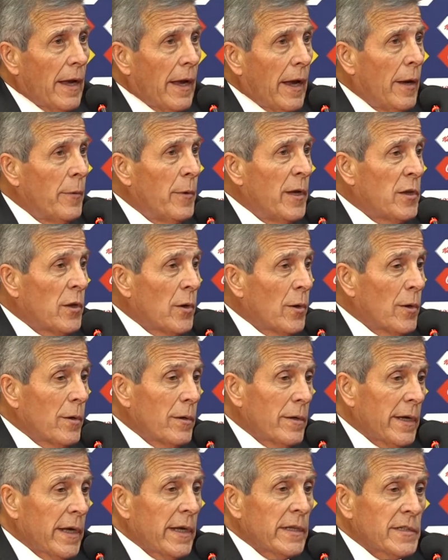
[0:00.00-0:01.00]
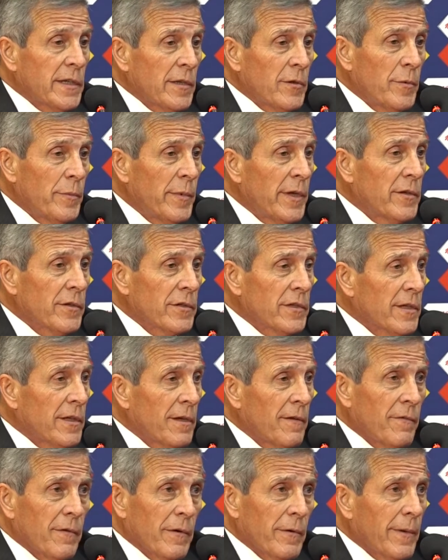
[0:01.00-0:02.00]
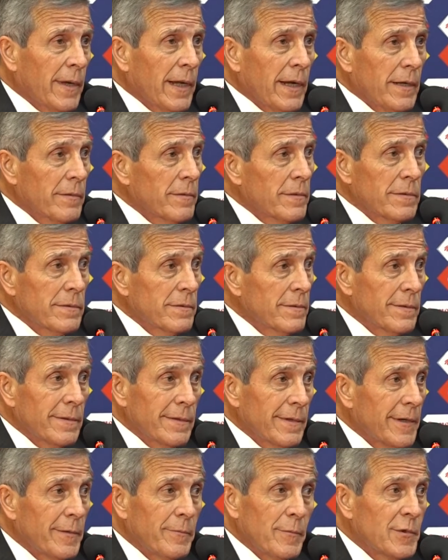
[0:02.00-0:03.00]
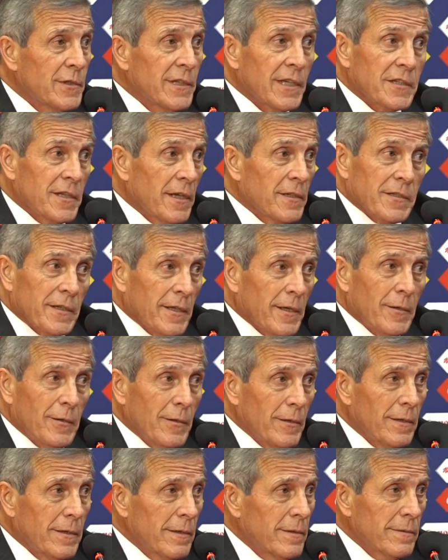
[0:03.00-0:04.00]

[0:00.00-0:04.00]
evitó que ese dominio se transformara en, muchas chances de gol.